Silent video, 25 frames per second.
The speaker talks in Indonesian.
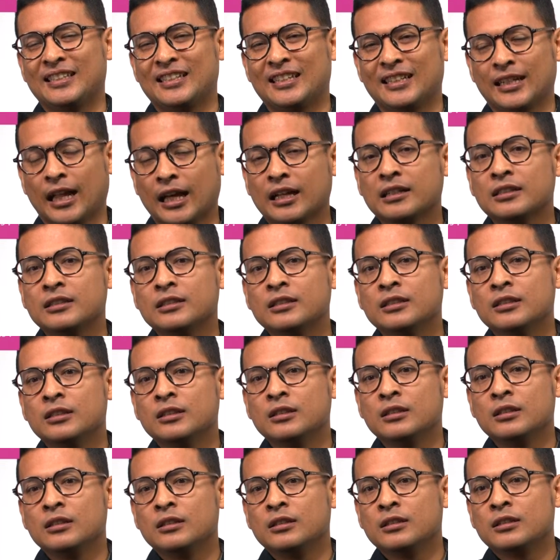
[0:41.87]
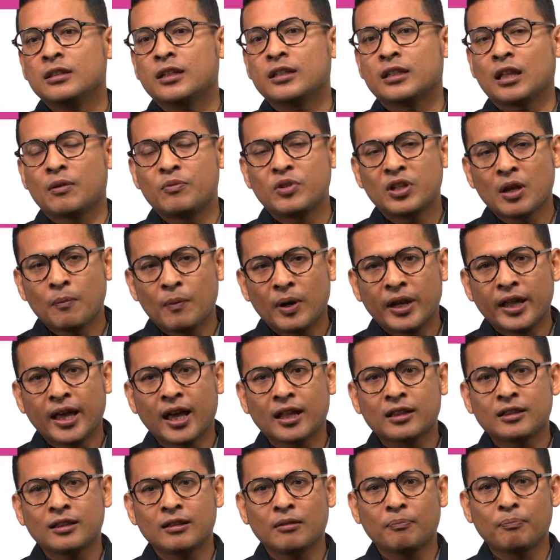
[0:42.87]
Nah, kita bisa
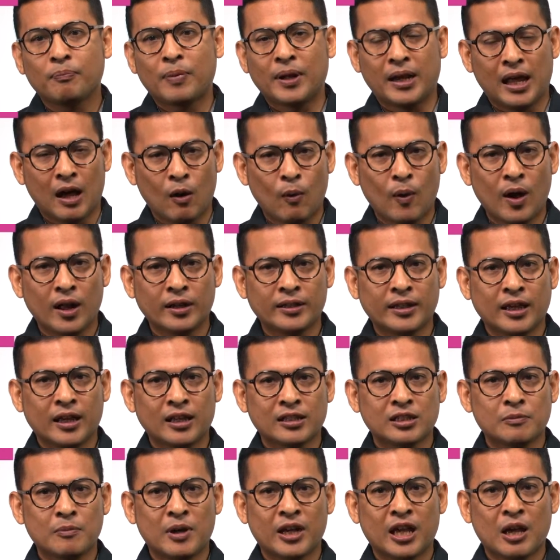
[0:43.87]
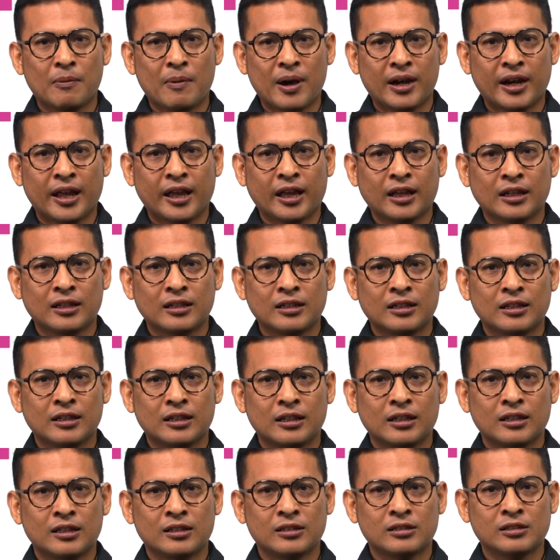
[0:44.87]
melihat pada awalnya sebagaimana yang
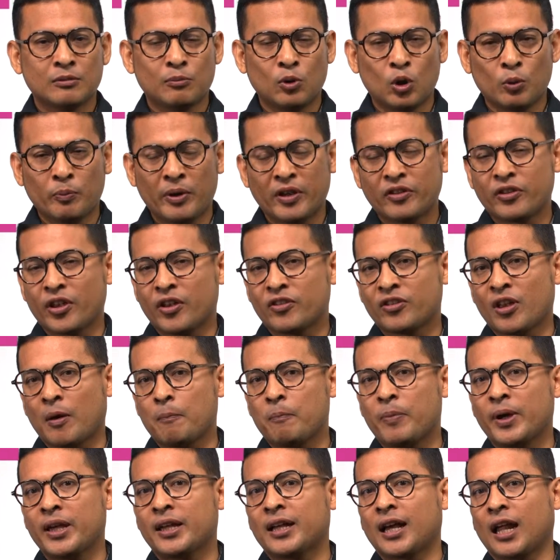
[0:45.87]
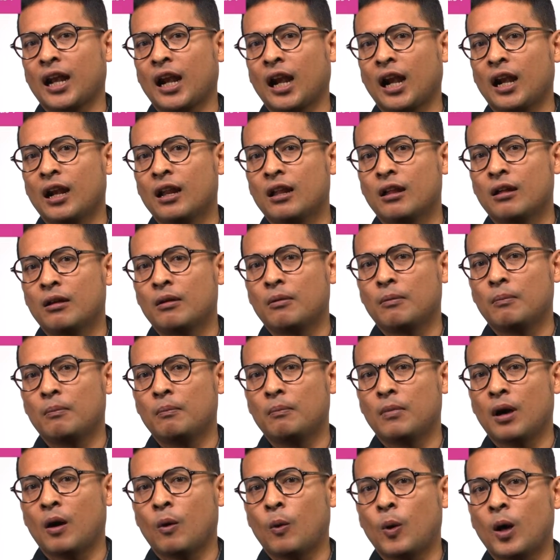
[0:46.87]
sebelumnya saya sampaikan
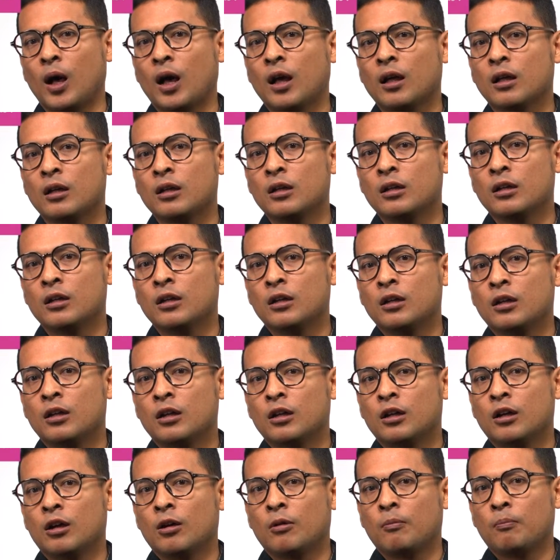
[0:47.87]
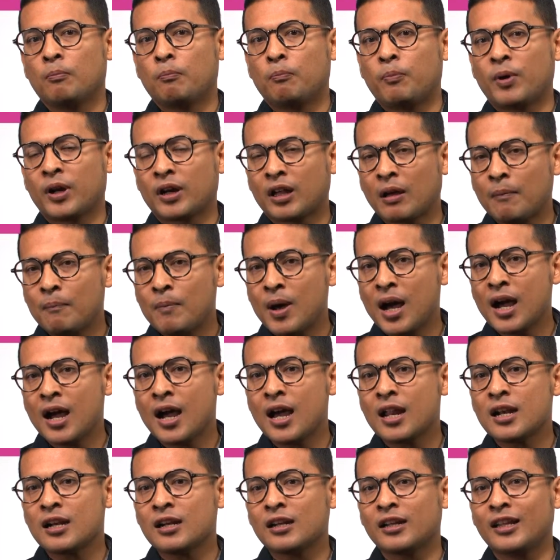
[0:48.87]
bahwa
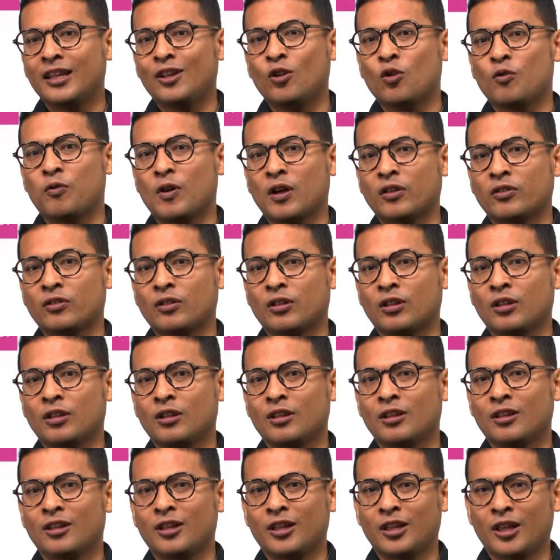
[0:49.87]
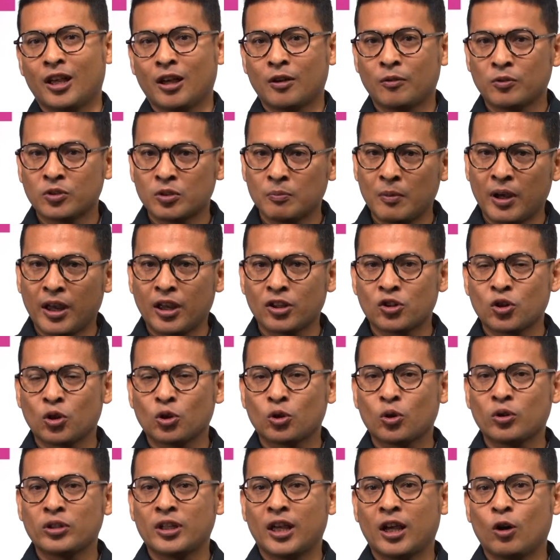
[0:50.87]
perkembangan inovasi yang sebagai
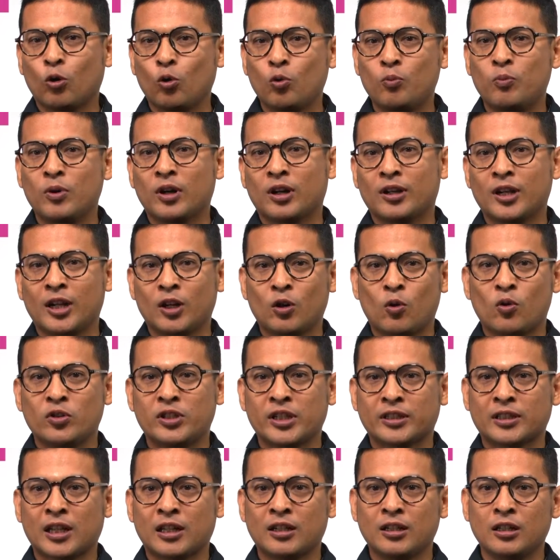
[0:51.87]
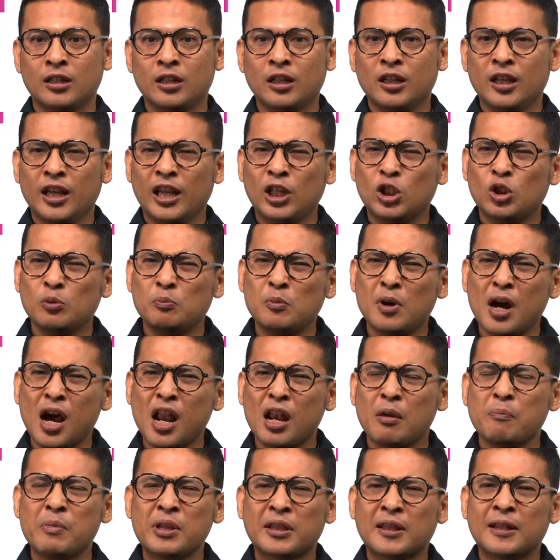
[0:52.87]
contohnya Uber dan Gojek tadi itu
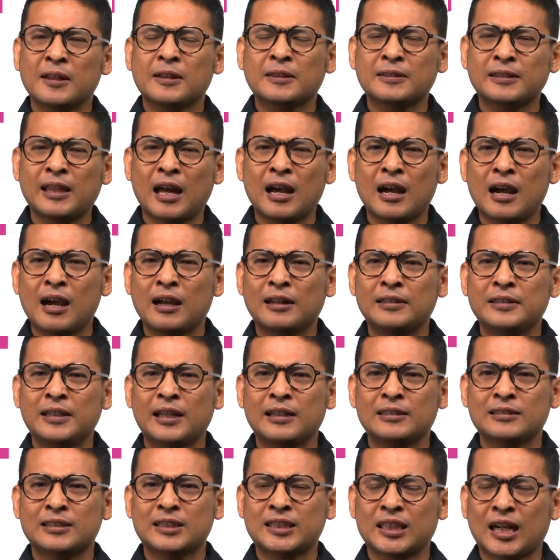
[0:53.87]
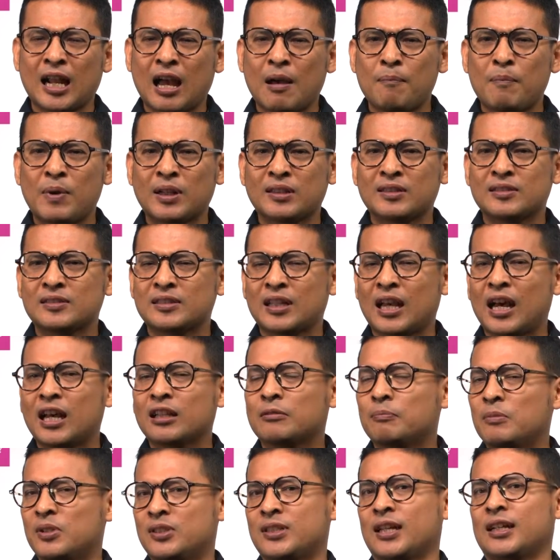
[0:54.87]
mengalami tantangan yang teramat
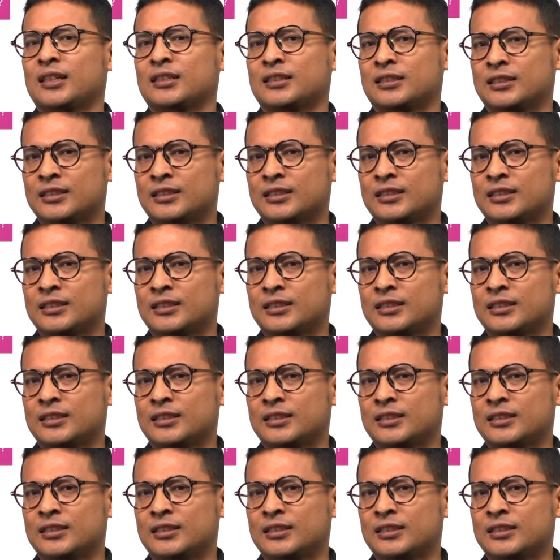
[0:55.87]
sangat besar.